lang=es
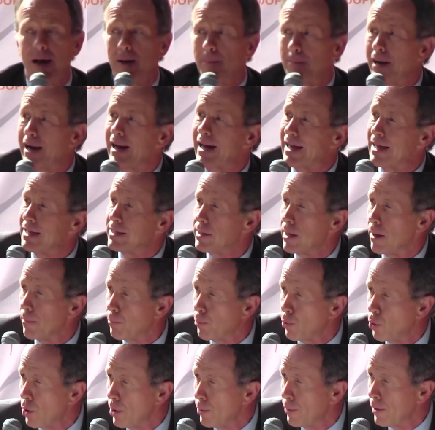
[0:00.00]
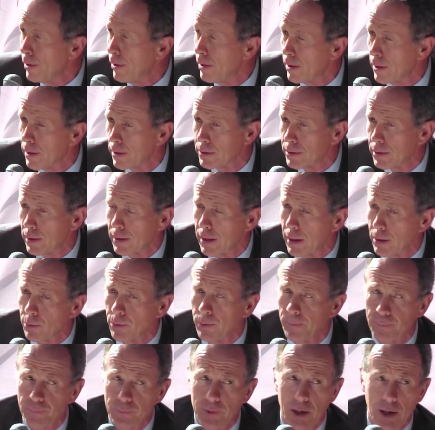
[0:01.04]
pues de continuar la tendencia del voto
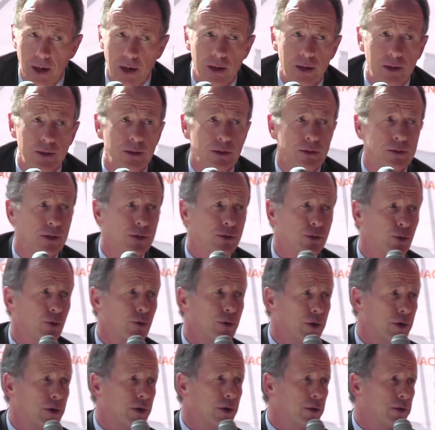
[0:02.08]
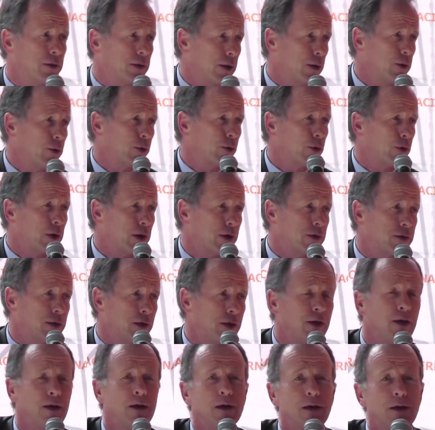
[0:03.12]
fragmentado, en 2018 se
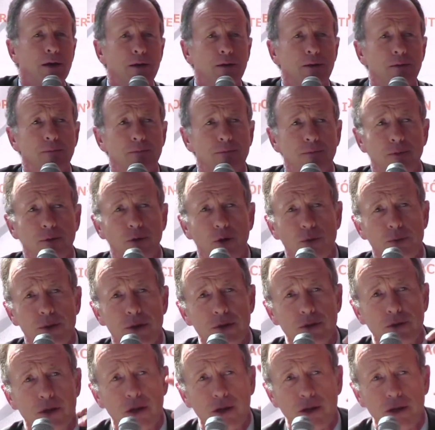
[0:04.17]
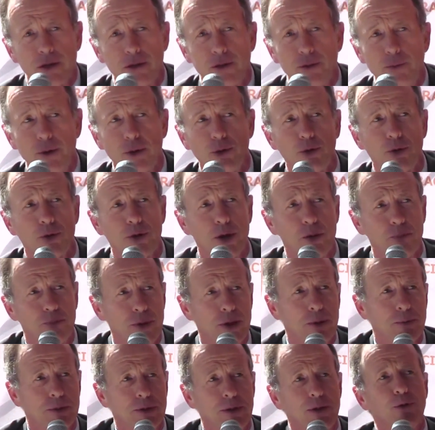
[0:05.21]
podría correr el riesgo de llegar a una
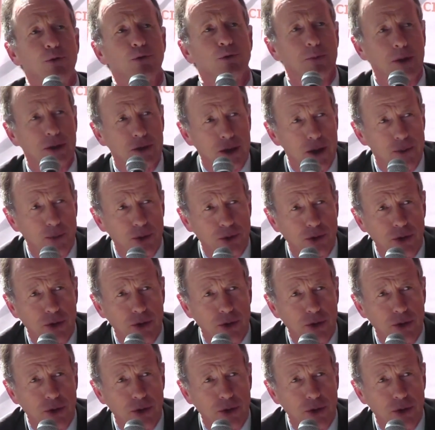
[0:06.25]
ingobernabilidad que a nadie